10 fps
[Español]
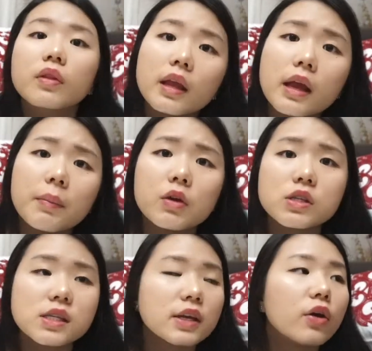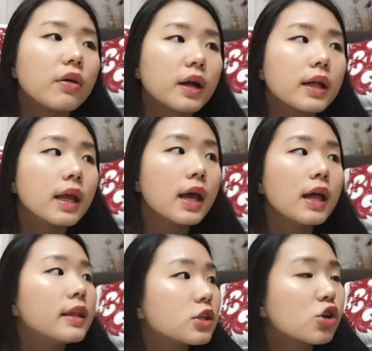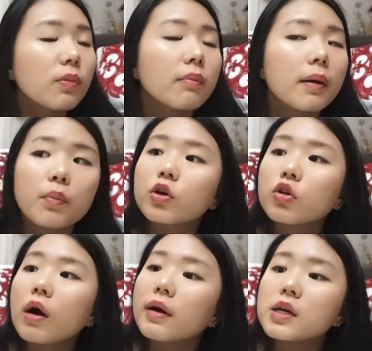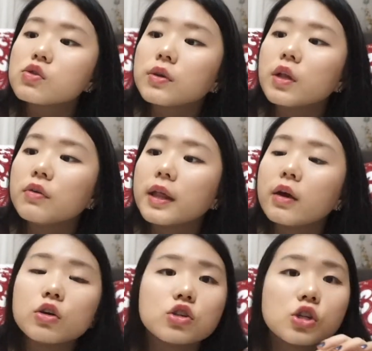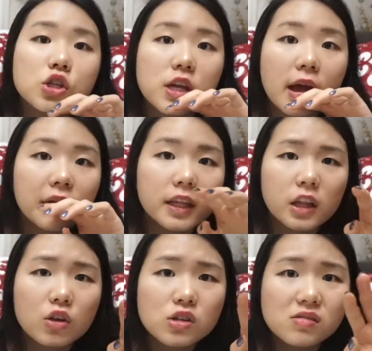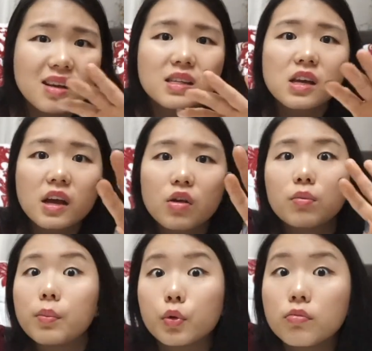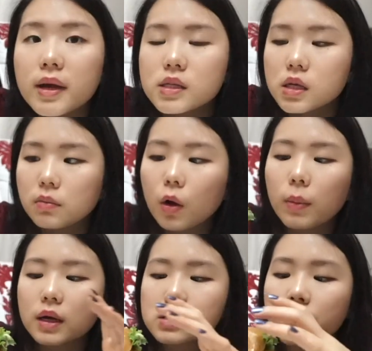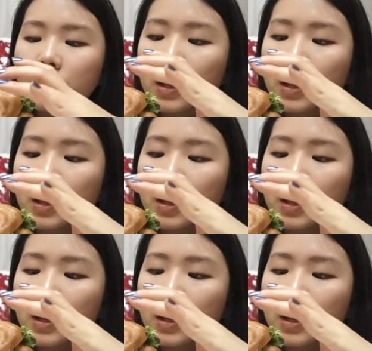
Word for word: Y amigos, en serio, de verdad, discúlpenme por no haber subido videos. Los dejé abandonados casi que como por un mes sin mukbangs.